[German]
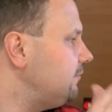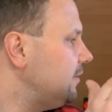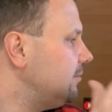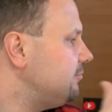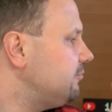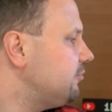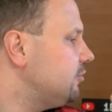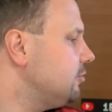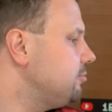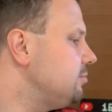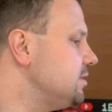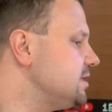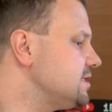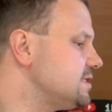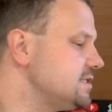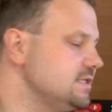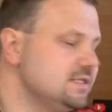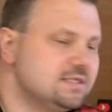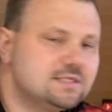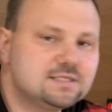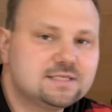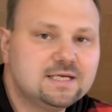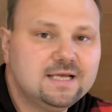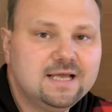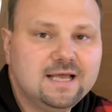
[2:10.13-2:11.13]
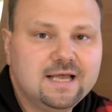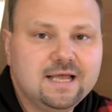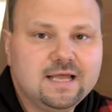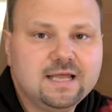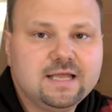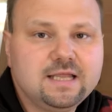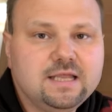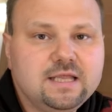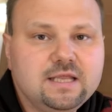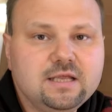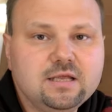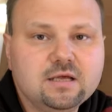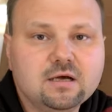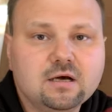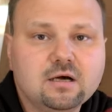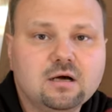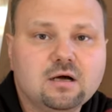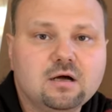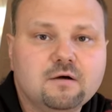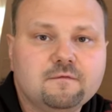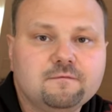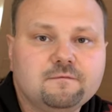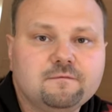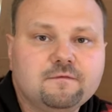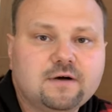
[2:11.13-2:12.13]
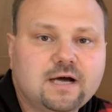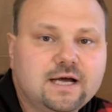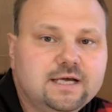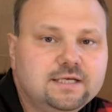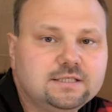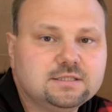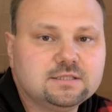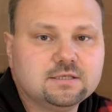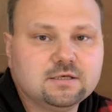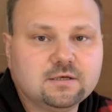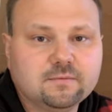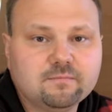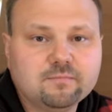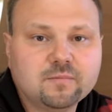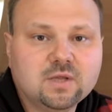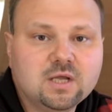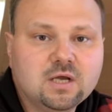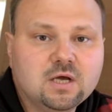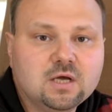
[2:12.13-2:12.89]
Web4Business hier weiter.